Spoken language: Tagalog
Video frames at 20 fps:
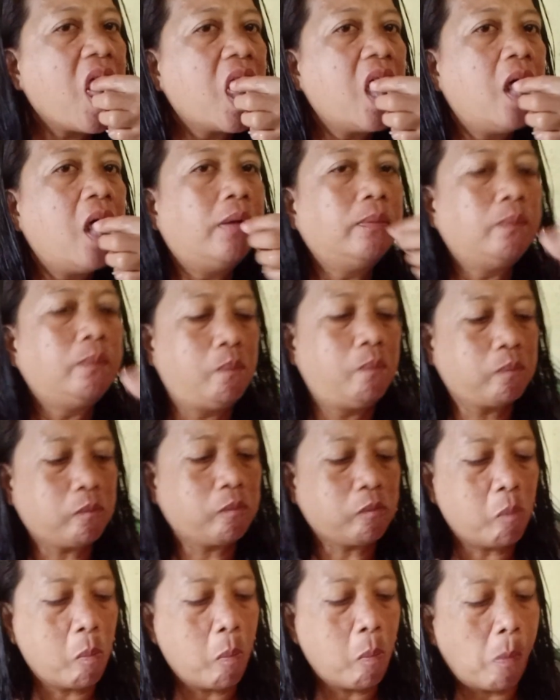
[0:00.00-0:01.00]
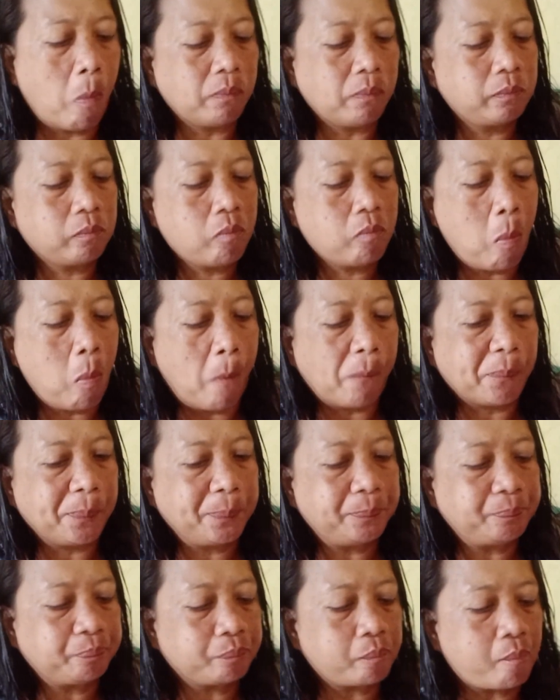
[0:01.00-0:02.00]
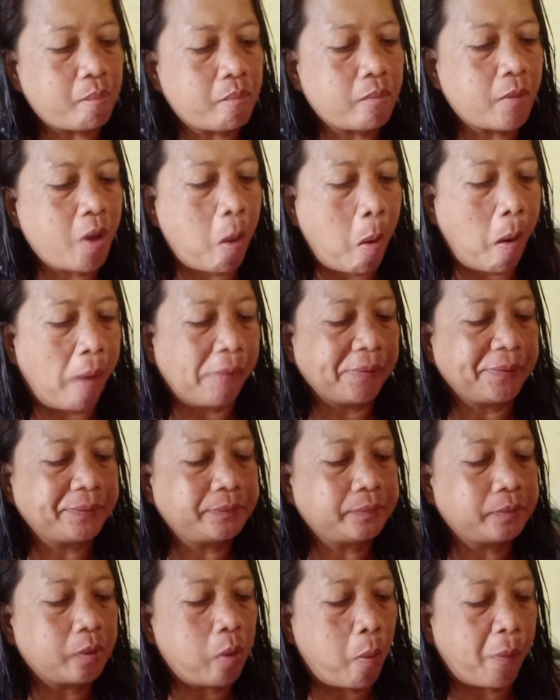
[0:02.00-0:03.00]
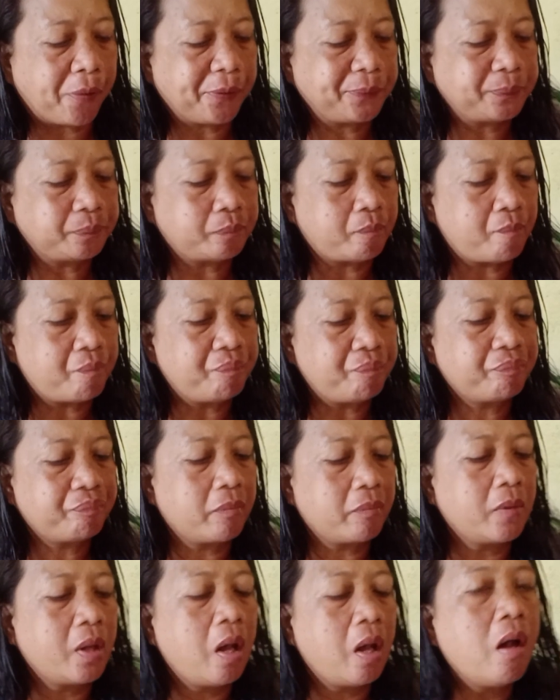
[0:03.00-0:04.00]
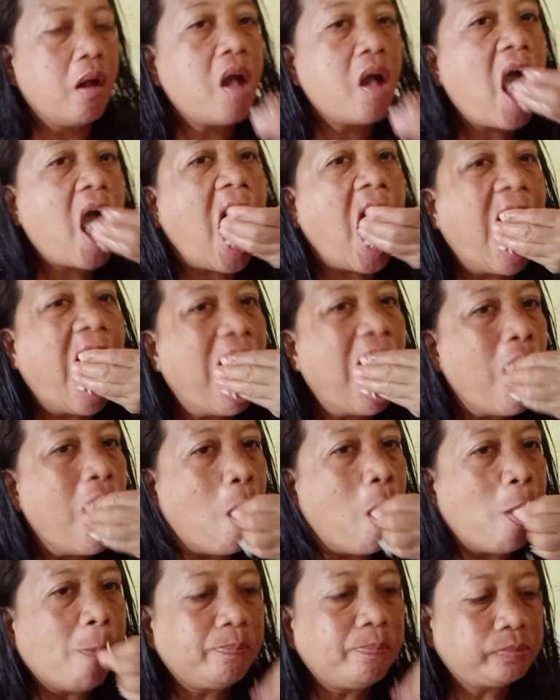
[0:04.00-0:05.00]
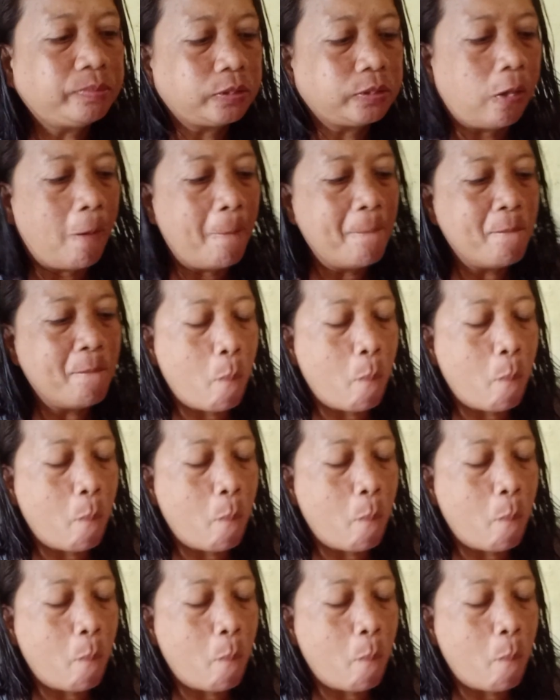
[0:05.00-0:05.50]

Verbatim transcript: Kunti na lang. At oras na akong magsundo. Madali ko na nga